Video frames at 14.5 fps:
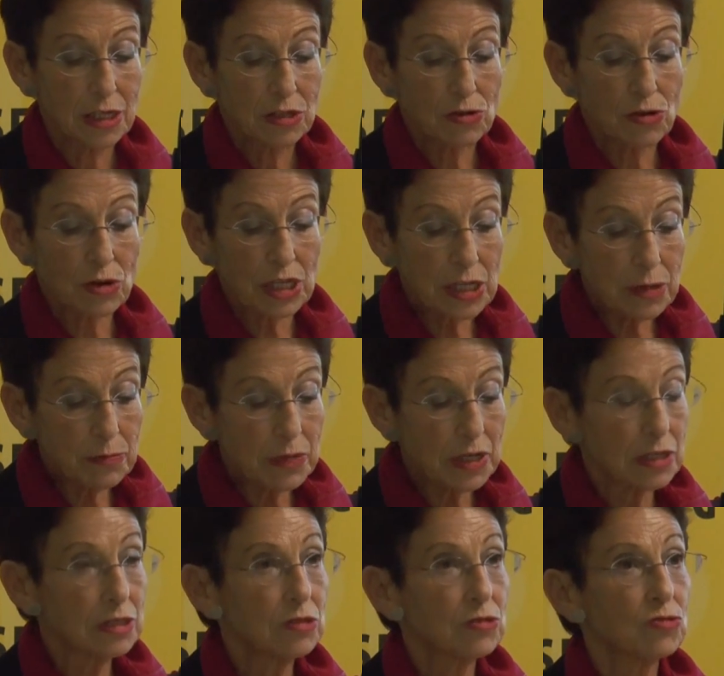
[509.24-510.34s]
noch
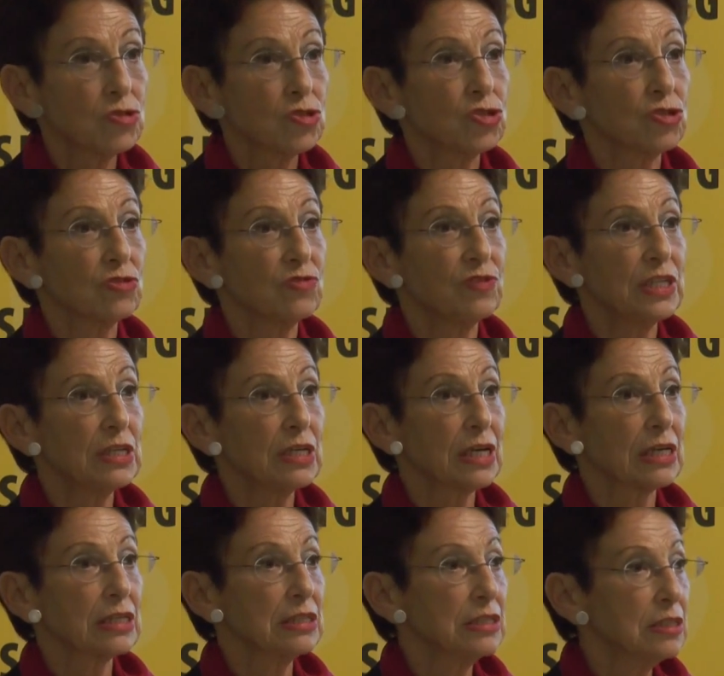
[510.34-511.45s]
immer und schon wieder
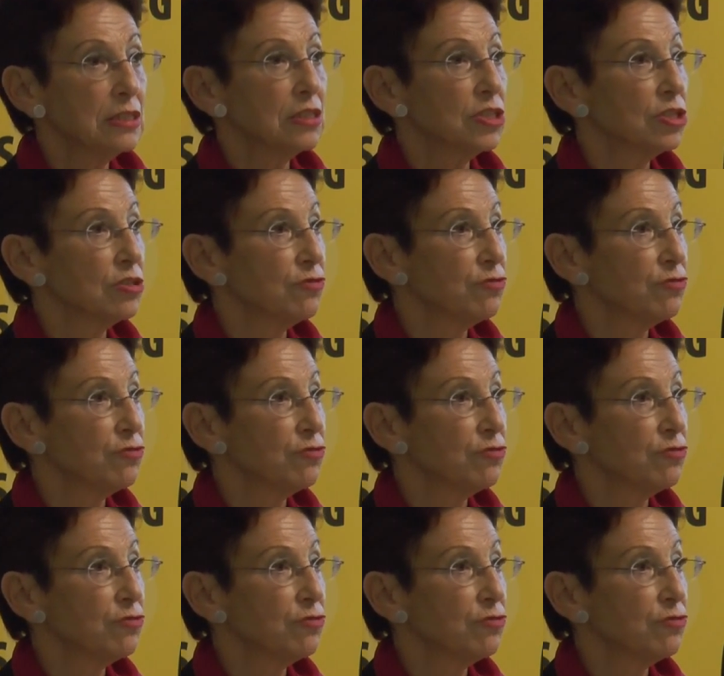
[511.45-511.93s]
rassistische